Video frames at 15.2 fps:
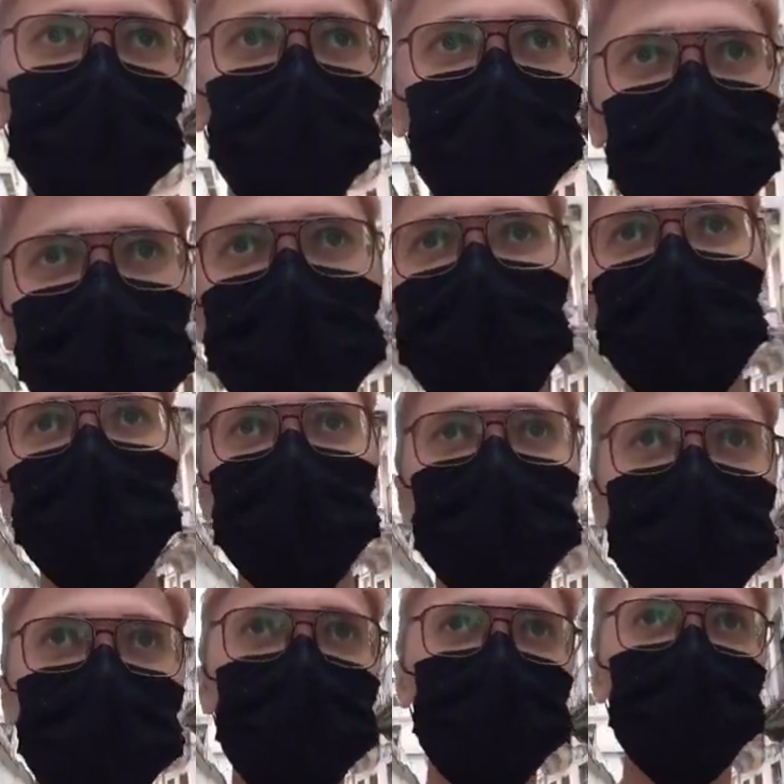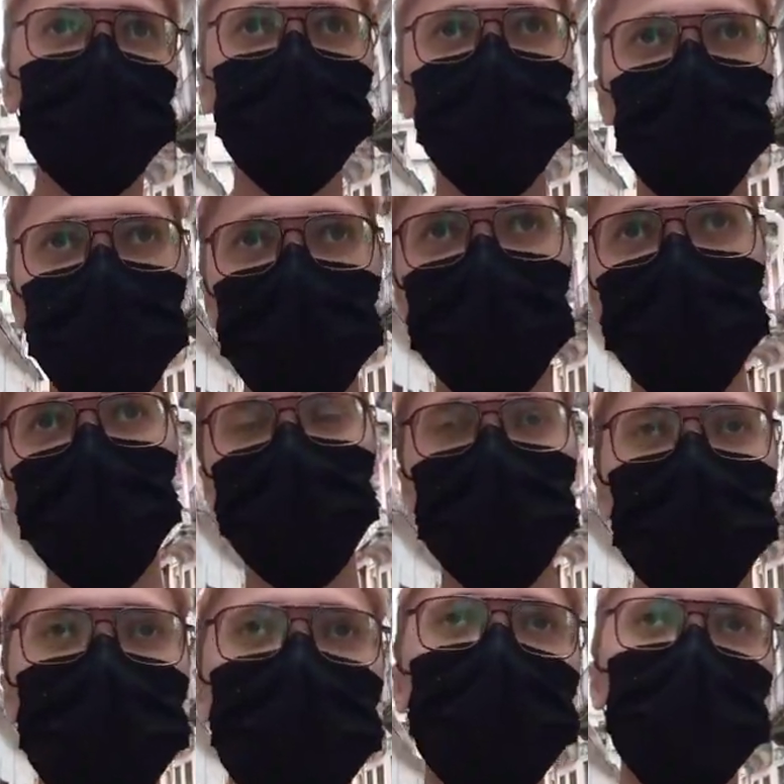В этом выпуске я расскажу вам более
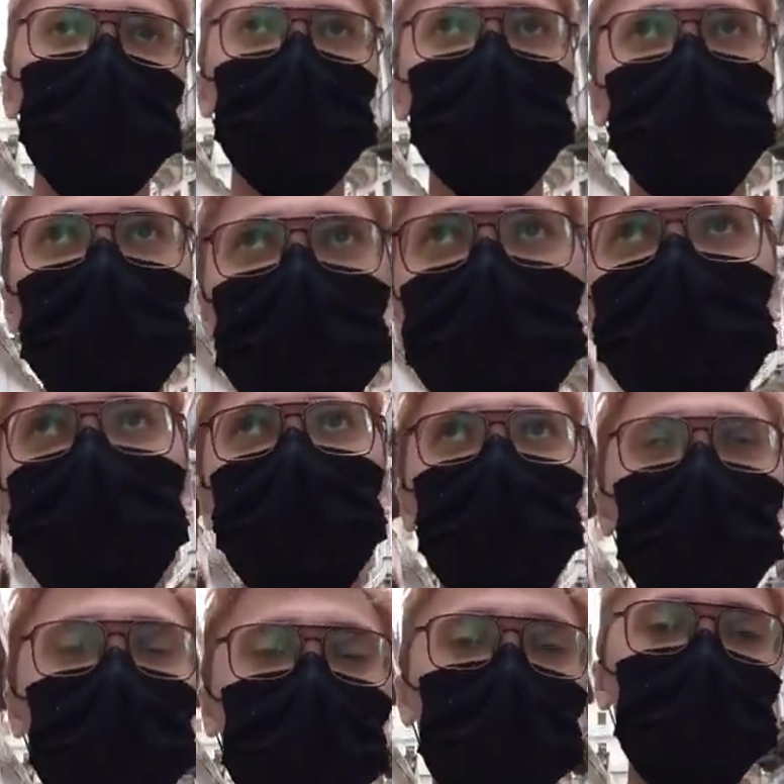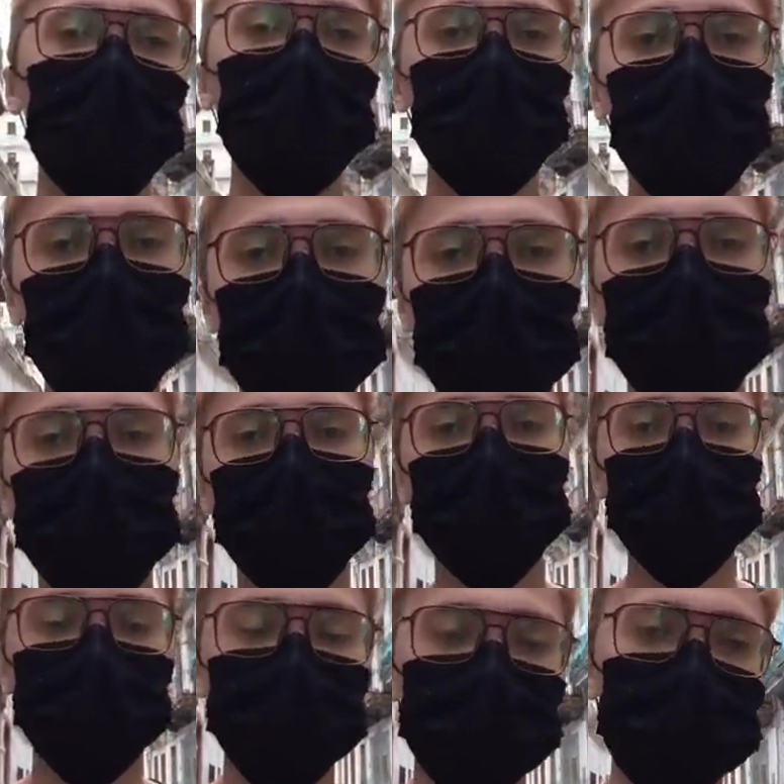подробно про деньги.
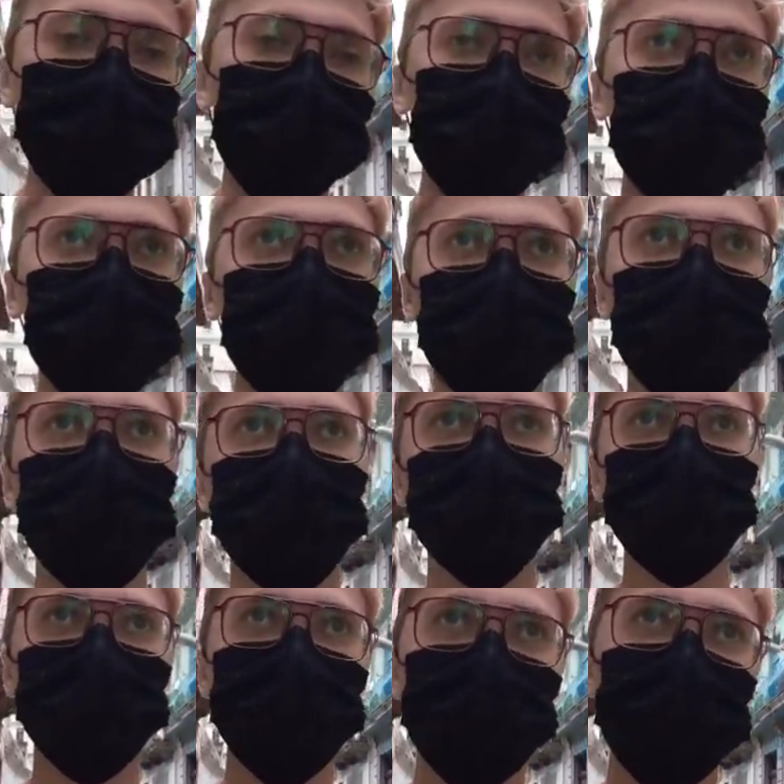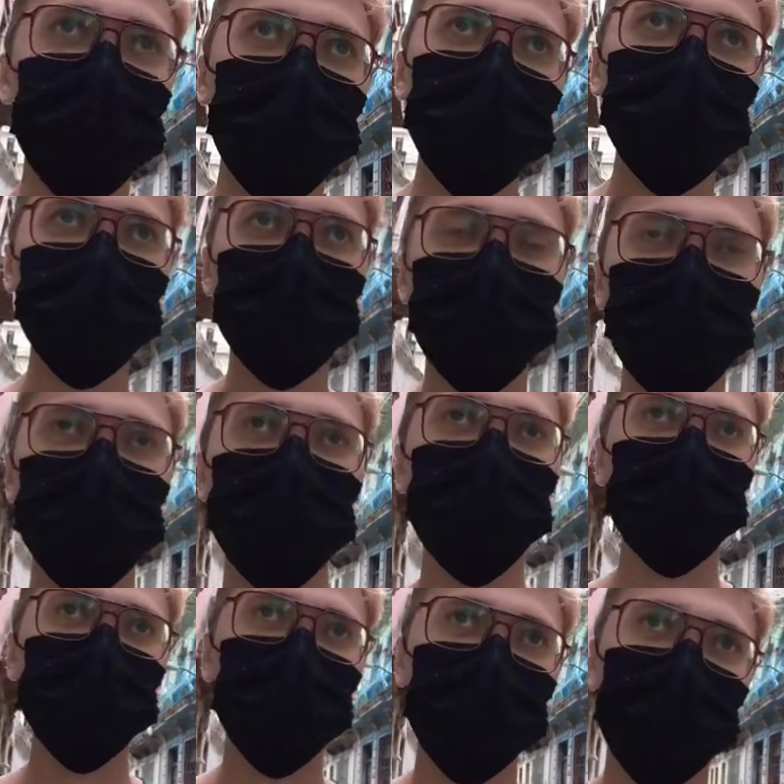А, ну, вообще, что
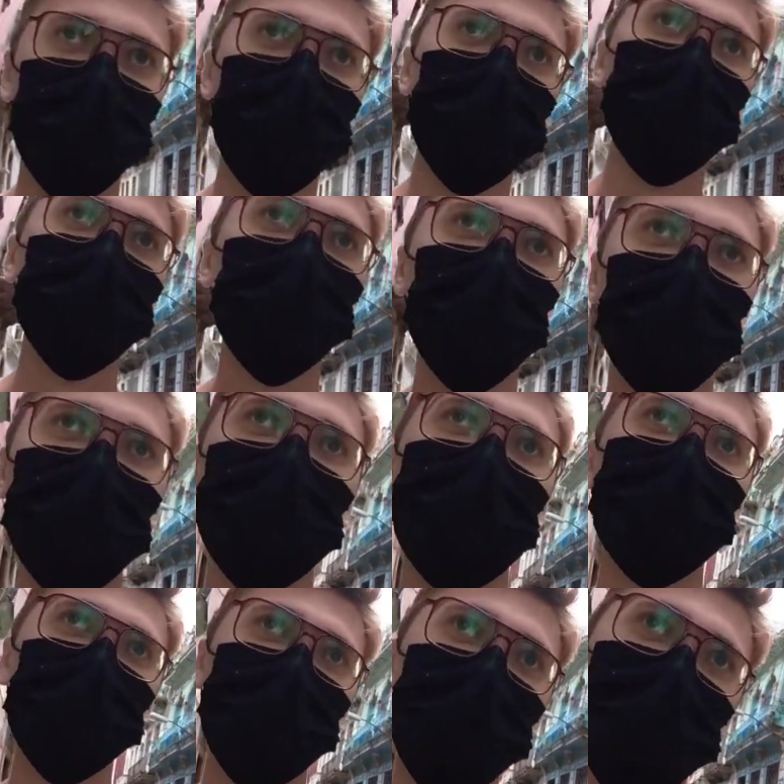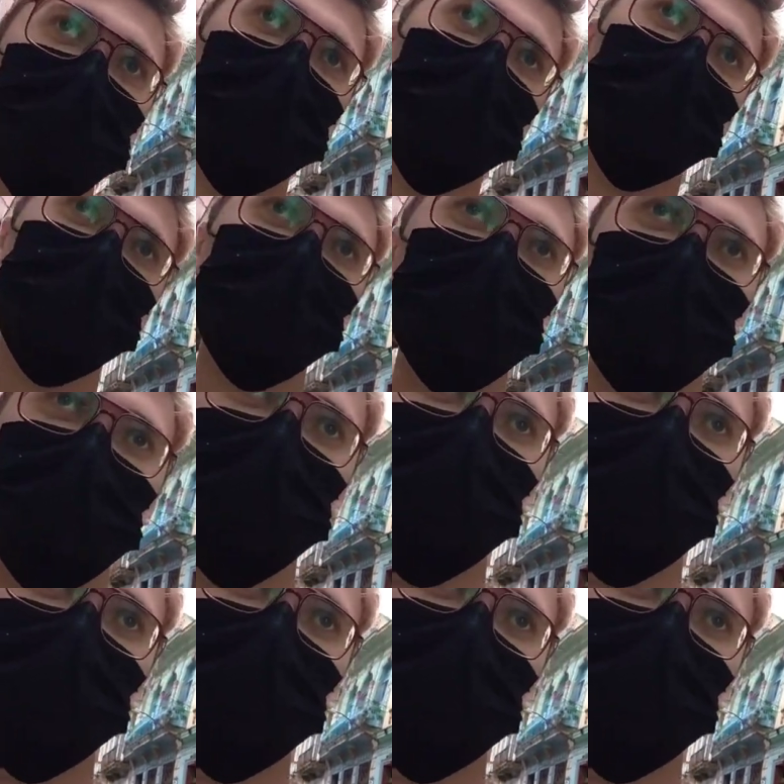здесь как ходит, как это все поменять и